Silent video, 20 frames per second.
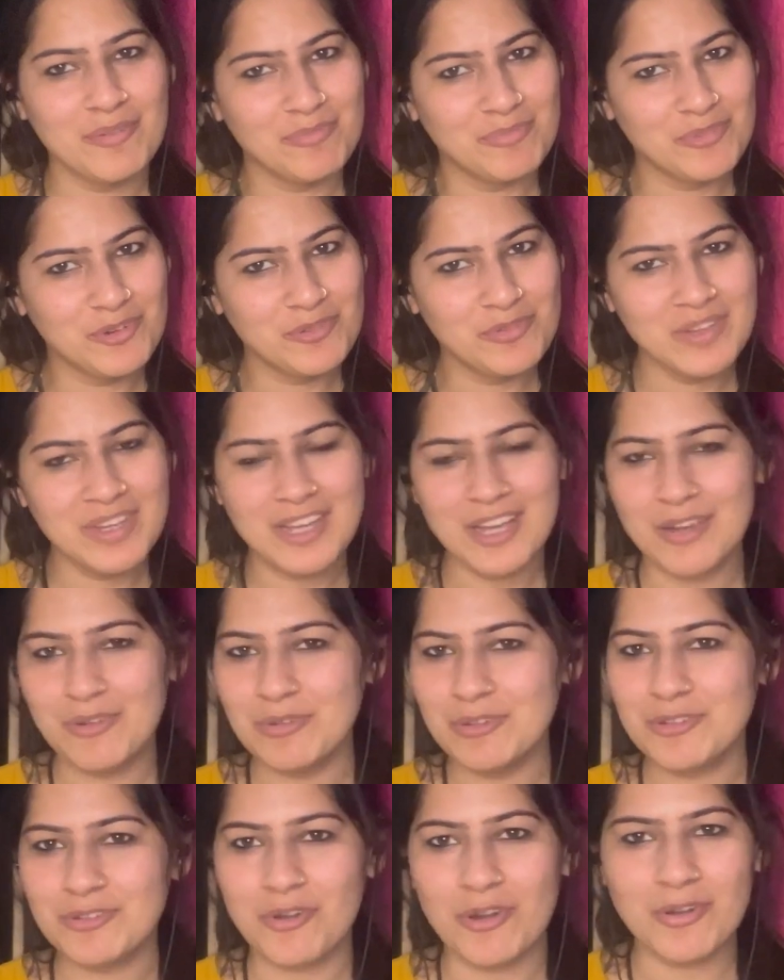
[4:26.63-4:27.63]
मूवी का
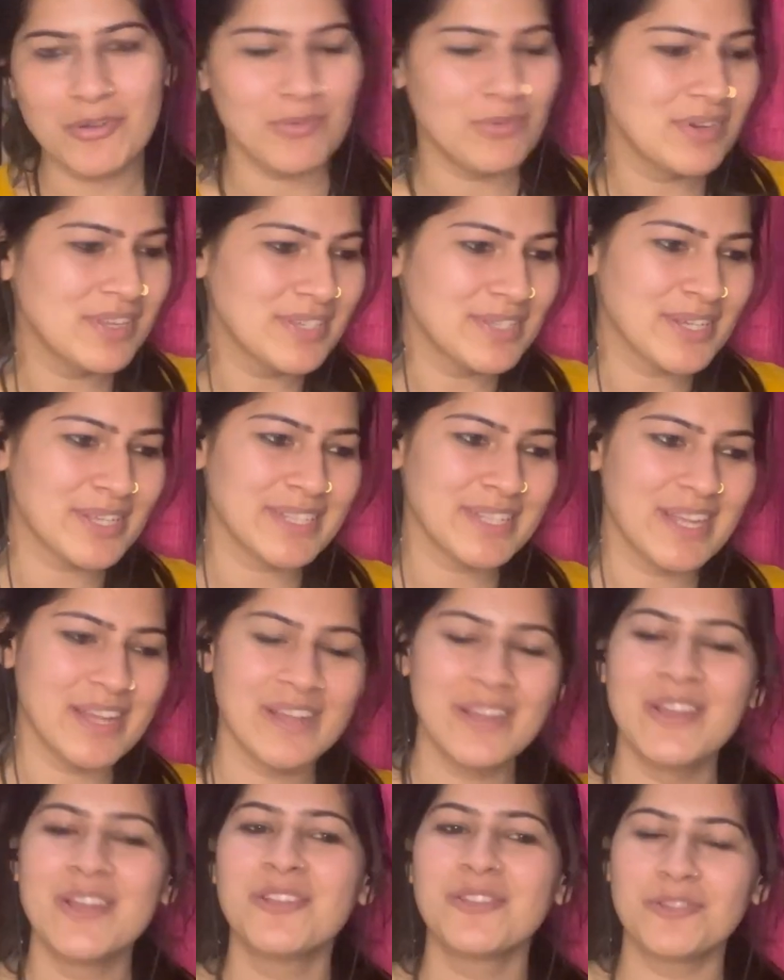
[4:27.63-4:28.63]
कोई शॉट हो नहीं सकता
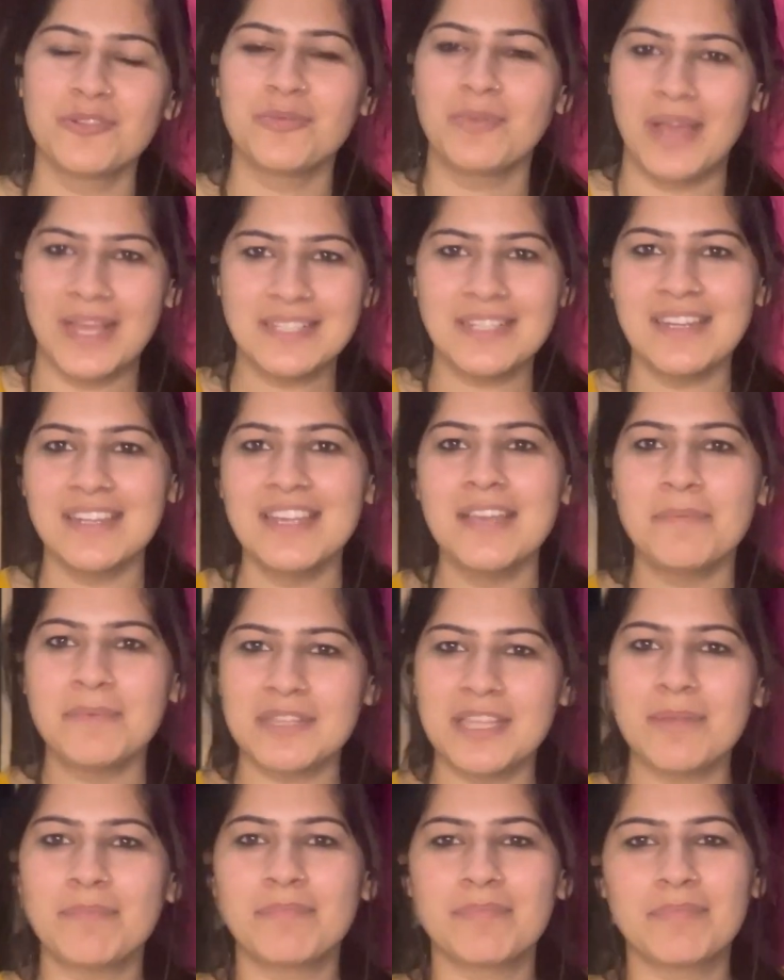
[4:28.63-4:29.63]
तो ऐसा नहीं
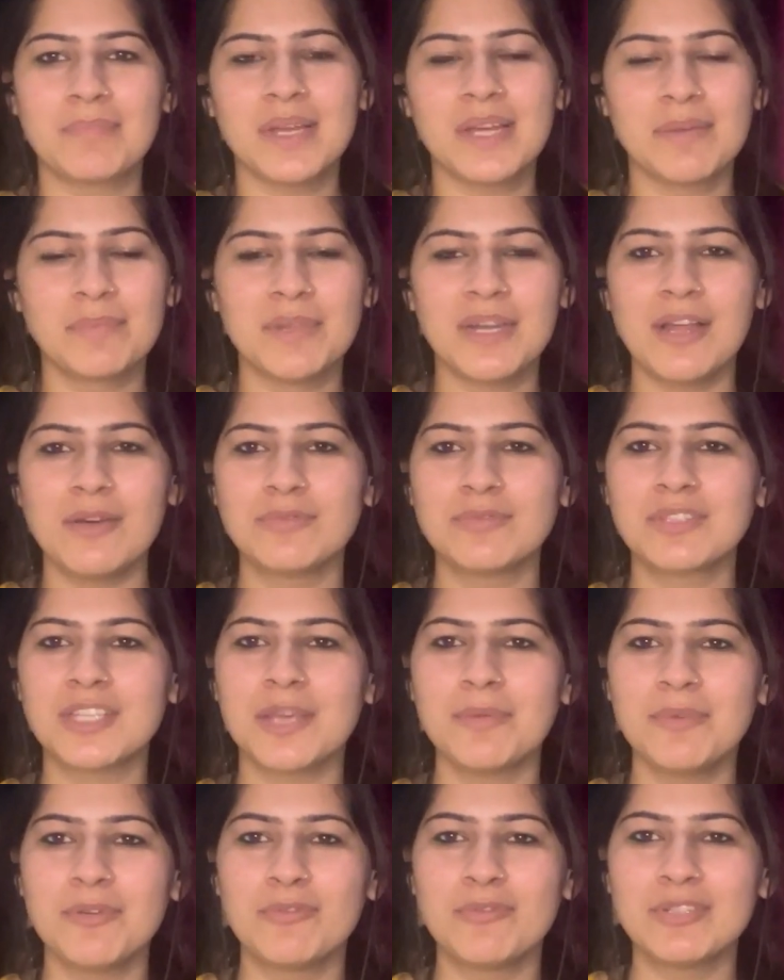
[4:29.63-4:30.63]
मतलब बिना
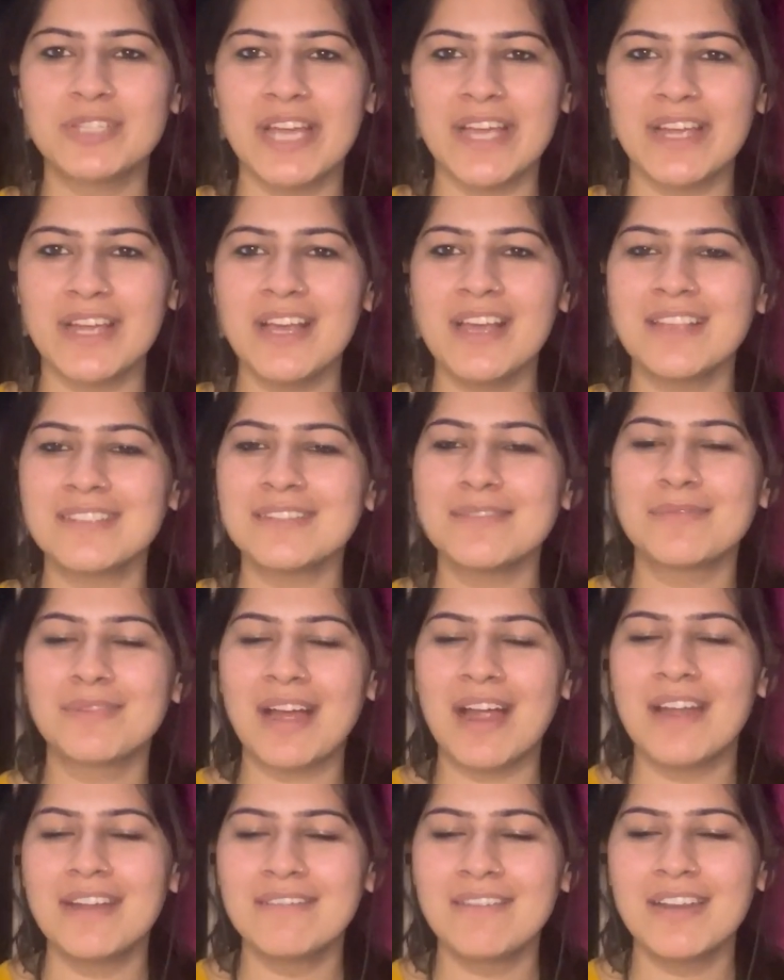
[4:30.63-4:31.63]
उसके भी हो जाएगा ऐसा
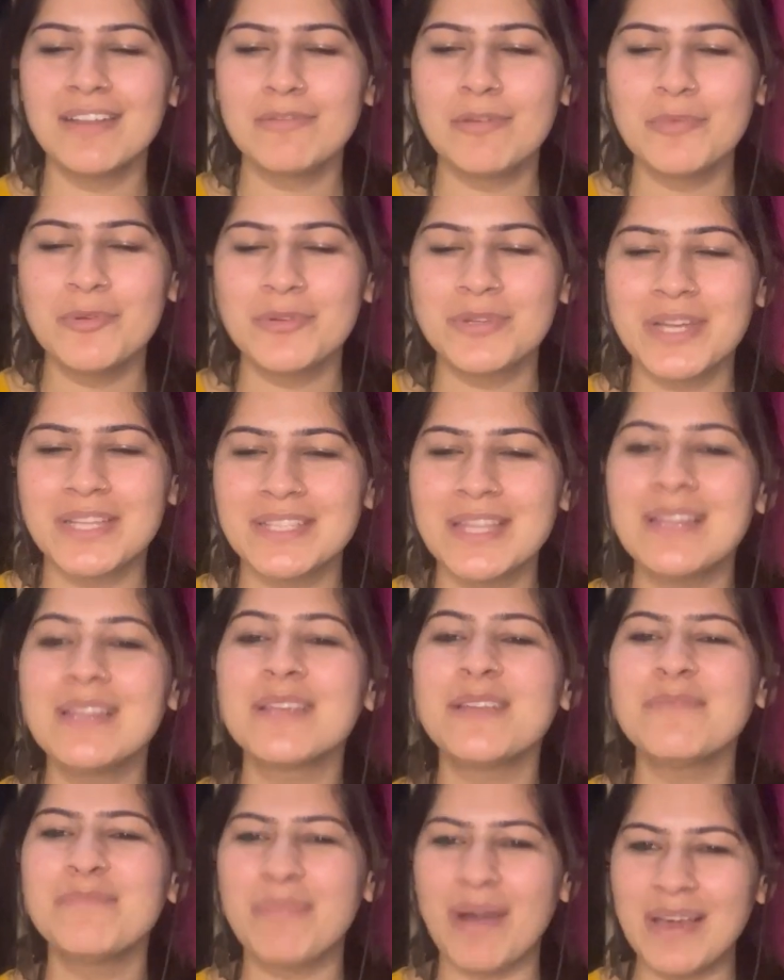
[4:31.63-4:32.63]
गाड़ी वाड़ी में भी हो जाता है
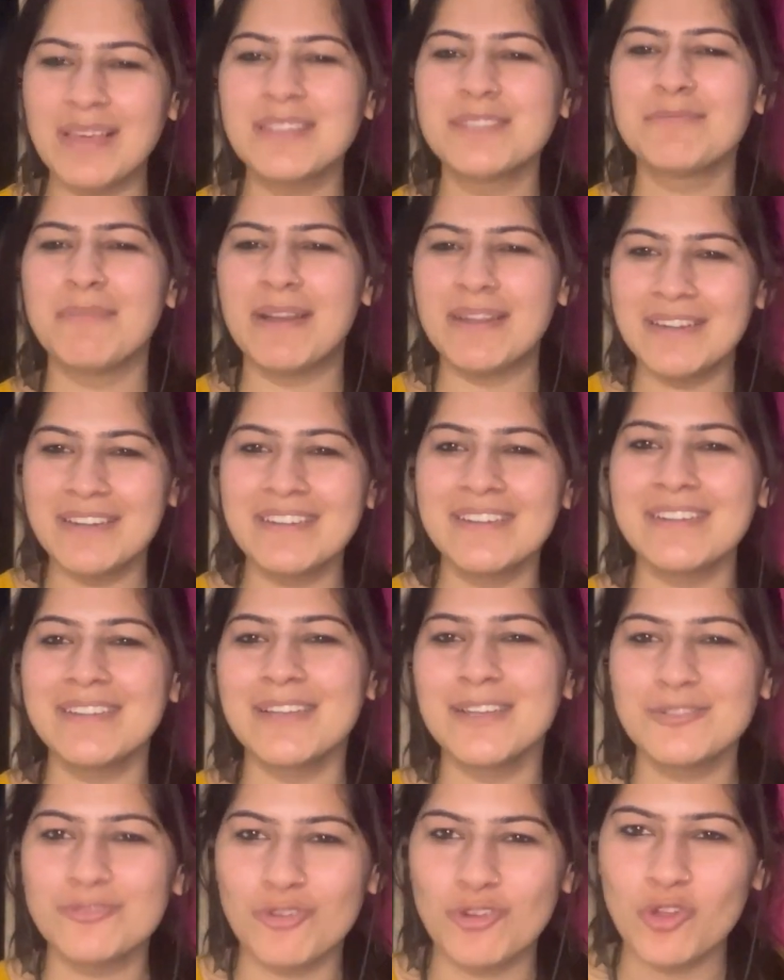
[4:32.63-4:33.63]
लेकिन बाइक्स मैंडेटरी
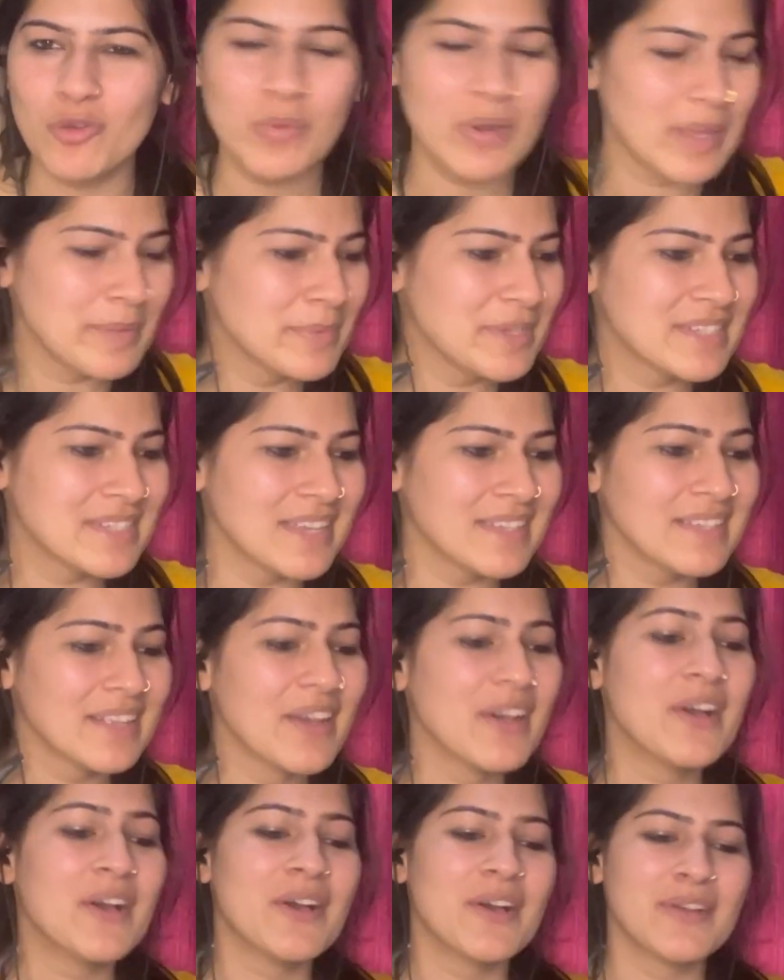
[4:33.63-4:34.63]
है जॉन ओब्राइम के साथ
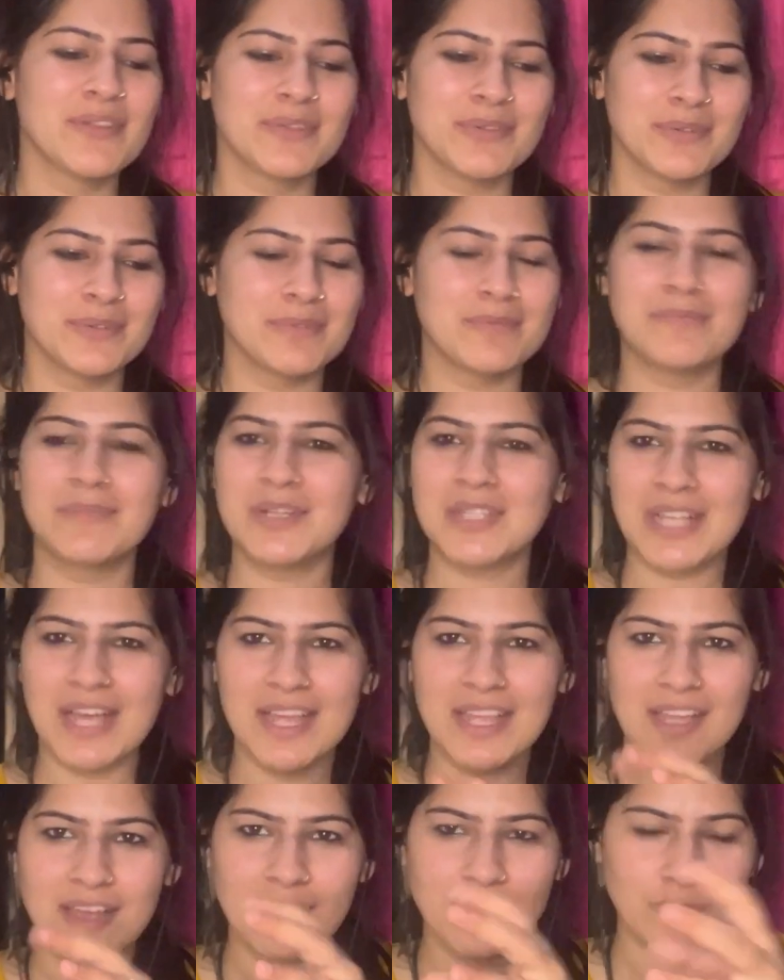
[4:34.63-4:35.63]
तो मज़ा
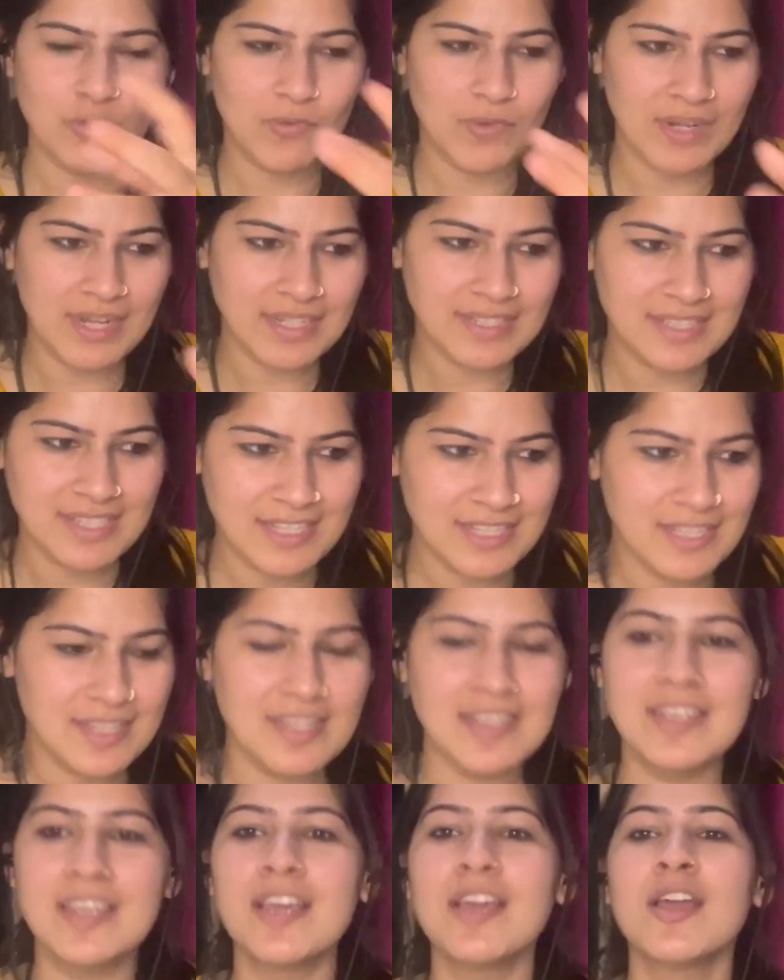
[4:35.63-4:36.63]
आया वो वाला सीन
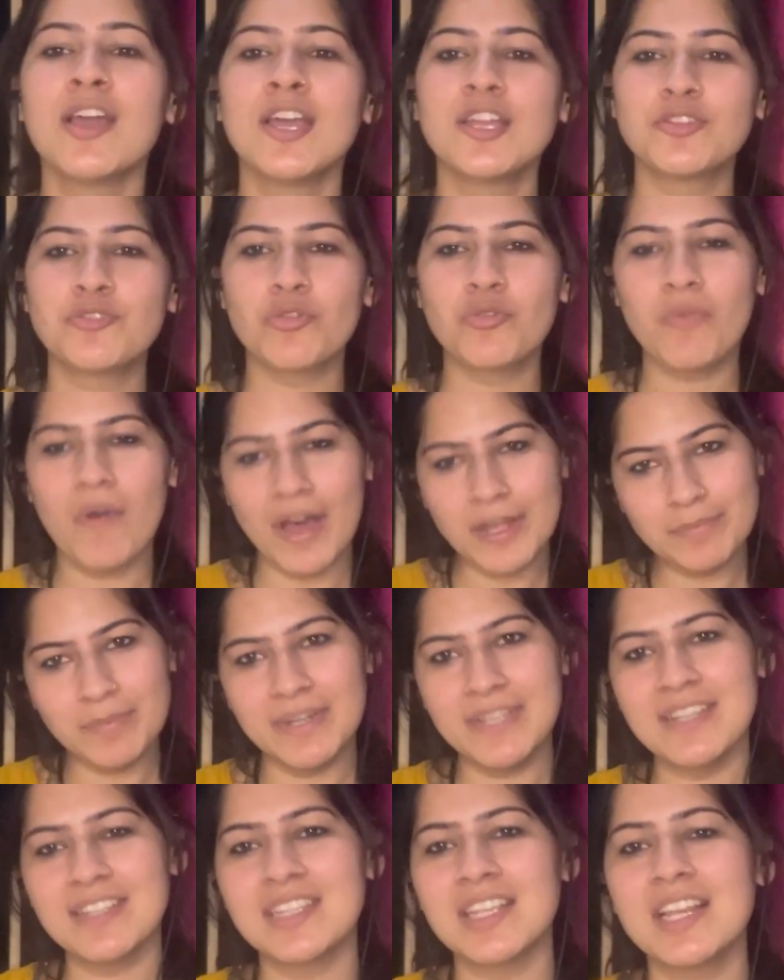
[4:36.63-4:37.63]
देख के शुरुआत
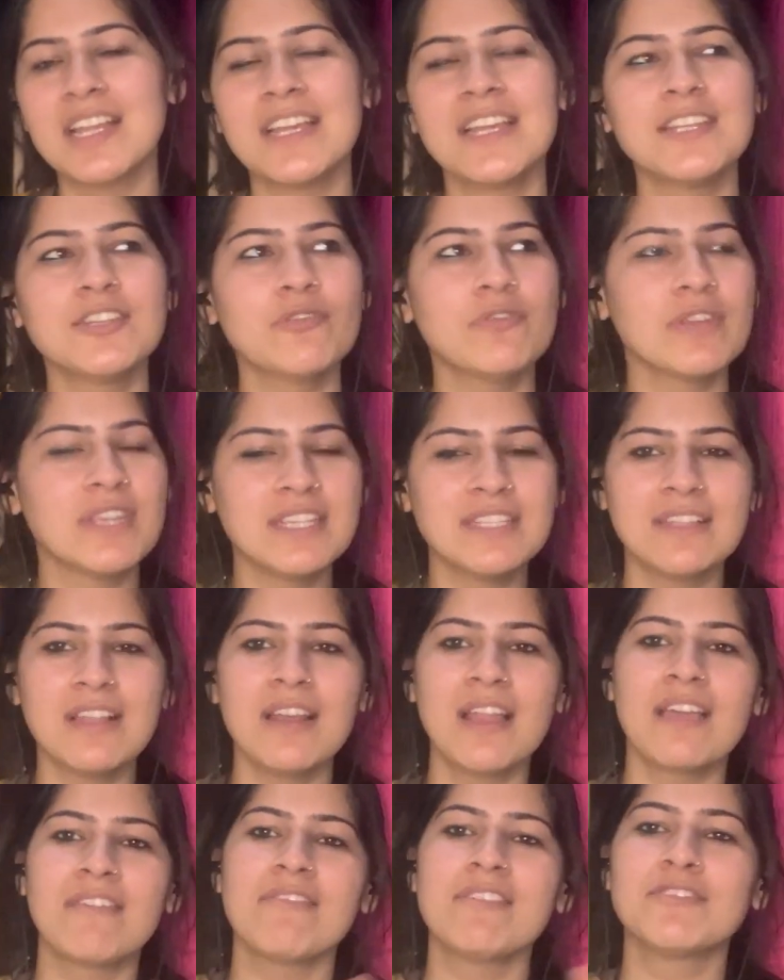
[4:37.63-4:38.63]
बड़ी अच्छी लगी जो रीजनल
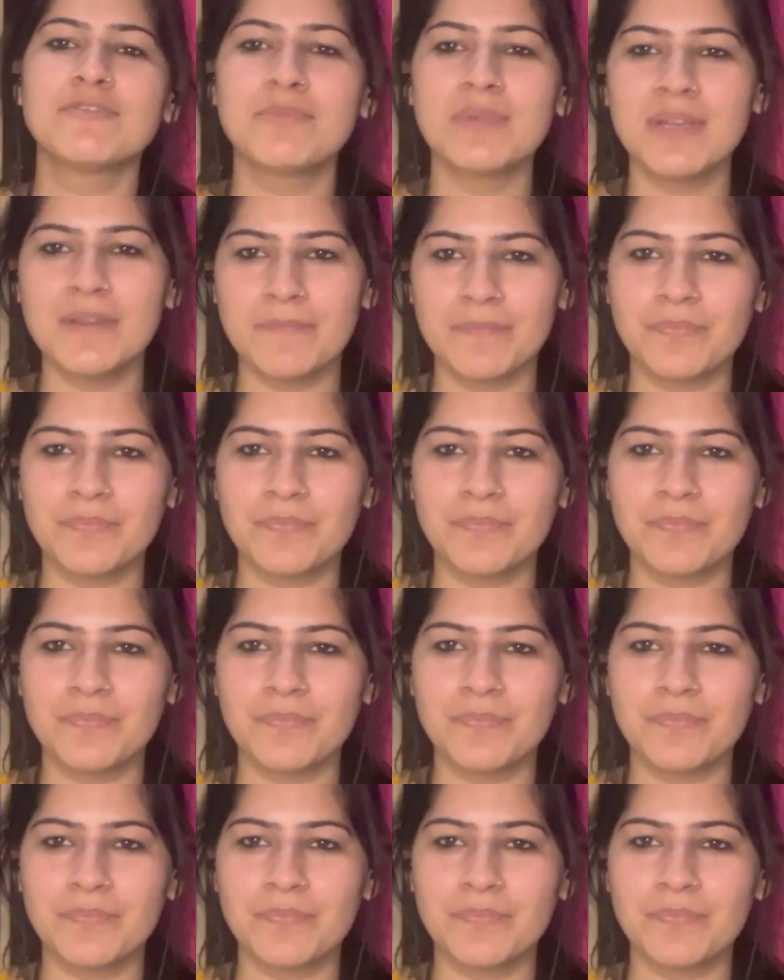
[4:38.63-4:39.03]
लैंग्वेज में